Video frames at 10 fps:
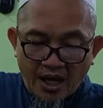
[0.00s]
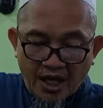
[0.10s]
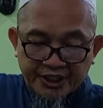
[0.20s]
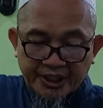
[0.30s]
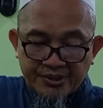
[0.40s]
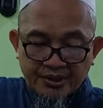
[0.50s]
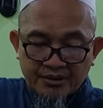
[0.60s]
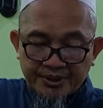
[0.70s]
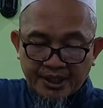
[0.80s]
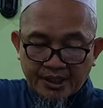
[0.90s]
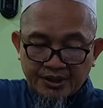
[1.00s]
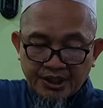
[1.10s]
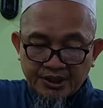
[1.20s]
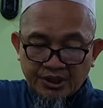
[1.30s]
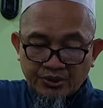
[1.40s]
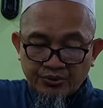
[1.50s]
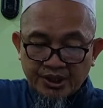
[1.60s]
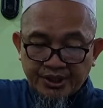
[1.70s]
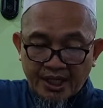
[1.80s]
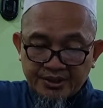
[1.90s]
hakikat kebenaran ini
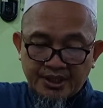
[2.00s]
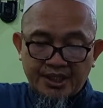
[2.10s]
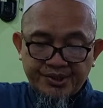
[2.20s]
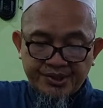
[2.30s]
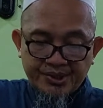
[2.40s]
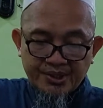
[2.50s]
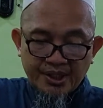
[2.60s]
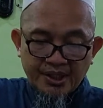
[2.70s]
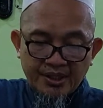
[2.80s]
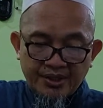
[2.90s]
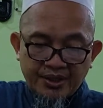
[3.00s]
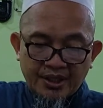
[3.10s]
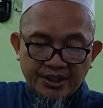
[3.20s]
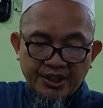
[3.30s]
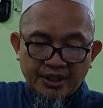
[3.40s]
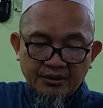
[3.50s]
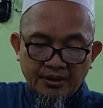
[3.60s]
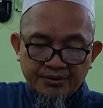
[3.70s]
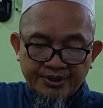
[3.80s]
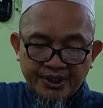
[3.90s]
tentunya telah jelas yakni jika
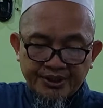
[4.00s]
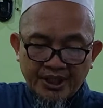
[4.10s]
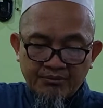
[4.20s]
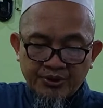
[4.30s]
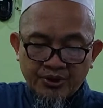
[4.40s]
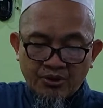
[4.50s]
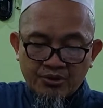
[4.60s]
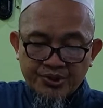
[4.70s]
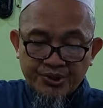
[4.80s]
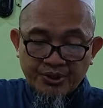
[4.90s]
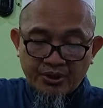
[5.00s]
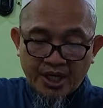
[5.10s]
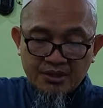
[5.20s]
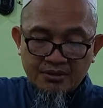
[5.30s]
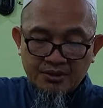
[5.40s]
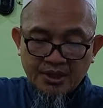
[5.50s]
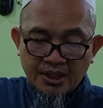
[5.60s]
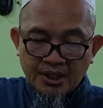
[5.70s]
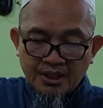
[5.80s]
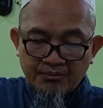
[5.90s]
Allah SWT telah menolong seseorang
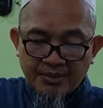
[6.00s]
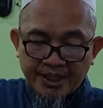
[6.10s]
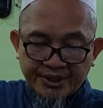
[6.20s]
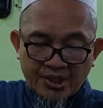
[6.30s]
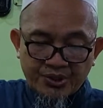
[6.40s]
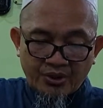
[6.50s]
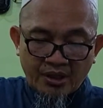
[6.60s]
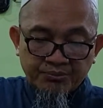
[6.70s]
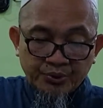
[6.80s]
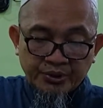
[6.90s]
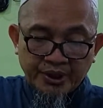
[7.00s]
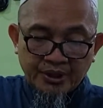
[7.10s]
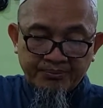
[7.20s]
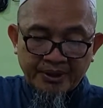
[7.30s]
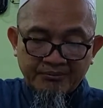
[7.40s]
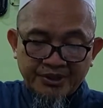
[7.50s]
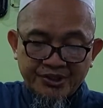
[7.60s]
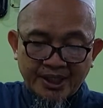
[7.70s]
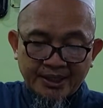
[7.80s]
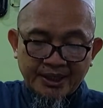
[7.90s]
maka tak seorang pun yang dapat
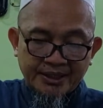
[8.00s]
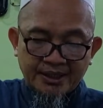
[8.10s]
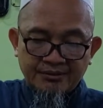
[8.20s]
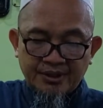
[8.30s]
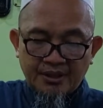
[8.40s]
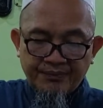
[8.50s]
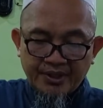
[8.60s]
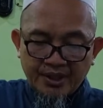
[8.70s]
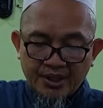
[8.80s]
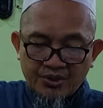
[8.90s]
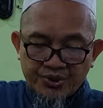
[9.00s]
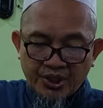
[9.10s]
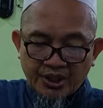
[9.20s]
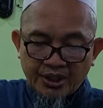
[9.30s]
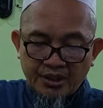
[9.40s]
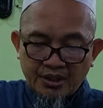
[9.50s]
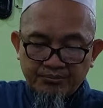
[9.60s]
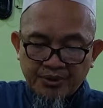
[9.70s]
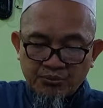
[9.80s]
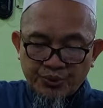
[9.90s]
mencelakakannya sehingga
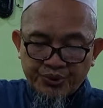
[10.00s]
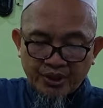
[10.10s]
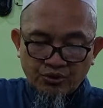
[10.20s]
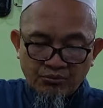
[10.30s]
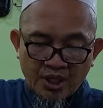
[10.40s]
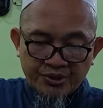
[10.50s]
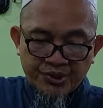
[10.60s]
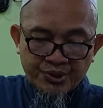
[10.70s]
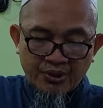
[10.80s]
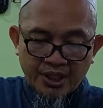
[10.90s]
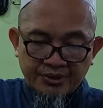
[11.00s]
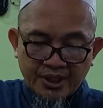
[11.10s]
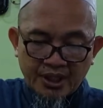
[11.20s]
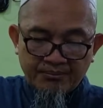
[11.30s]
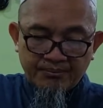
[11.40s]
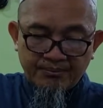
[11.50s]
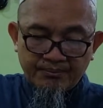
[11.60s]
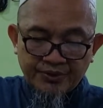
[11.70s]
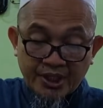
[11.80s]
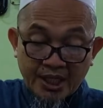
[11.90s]
pemutusan hubungan seseorang terhadap
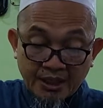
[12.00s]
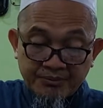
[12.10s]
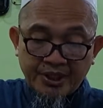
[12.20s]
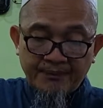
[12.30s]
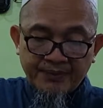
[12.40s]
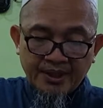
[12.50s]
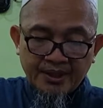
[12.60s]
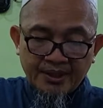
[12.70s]
terhadapnya